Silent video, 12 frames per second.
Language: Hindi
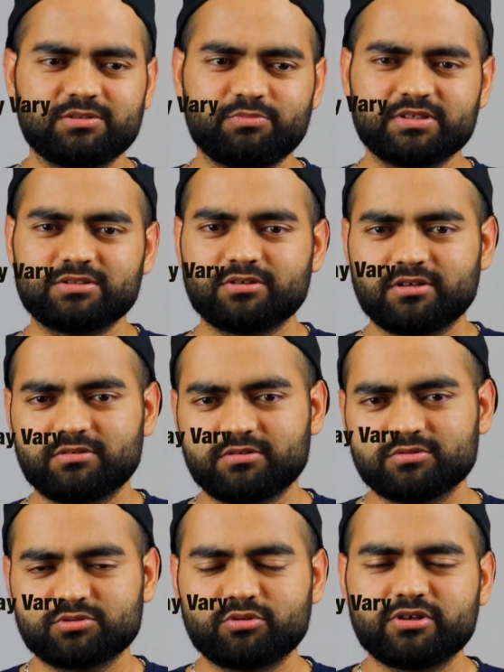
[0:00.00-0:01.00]
बस
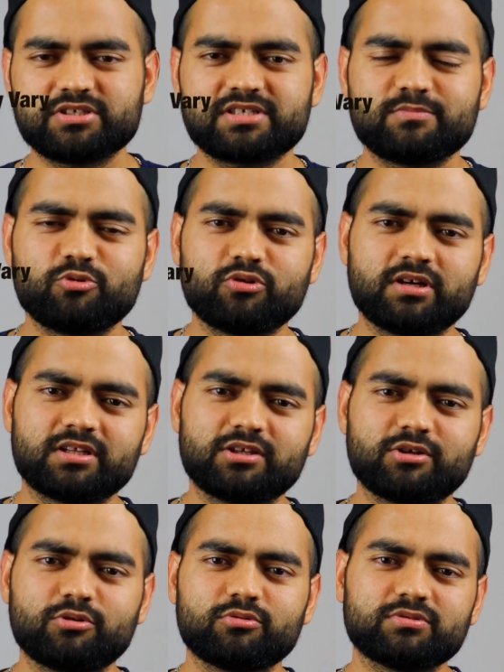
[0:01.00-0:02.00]
उसको डिस्ट्रीब्यूट
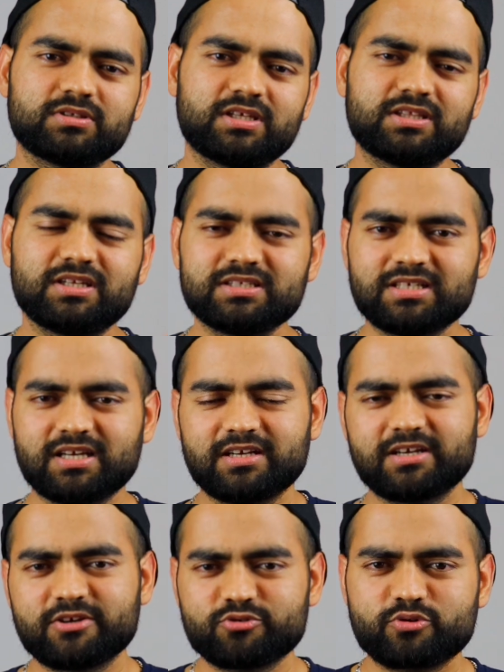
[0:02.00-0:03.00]
करते रहो कितने
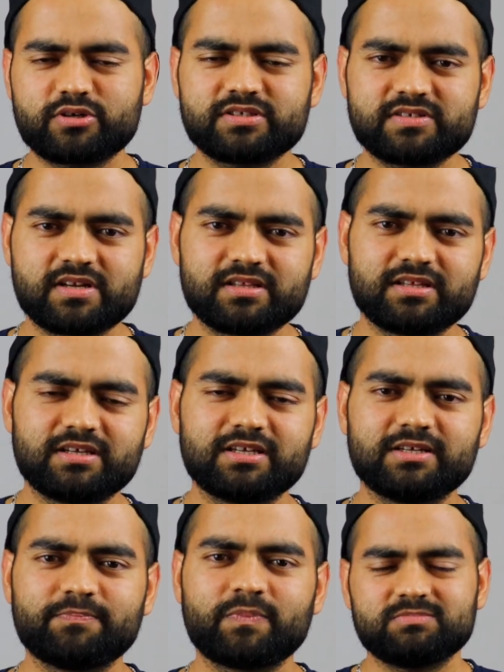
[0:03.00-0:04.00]
सारे रेस्टोरेंट्स रहते
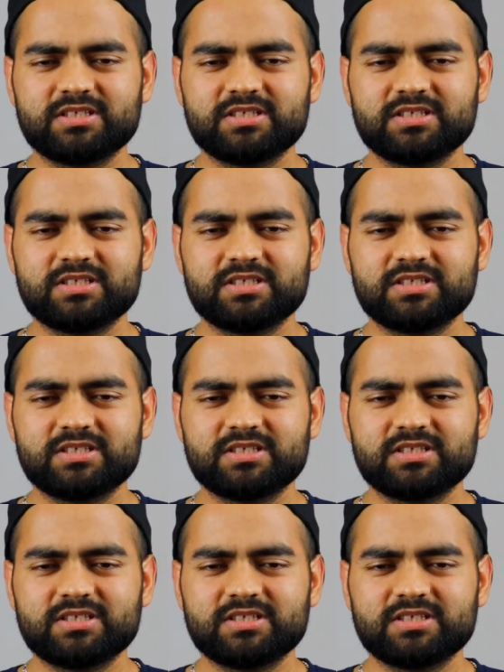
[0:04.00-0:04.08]
हैं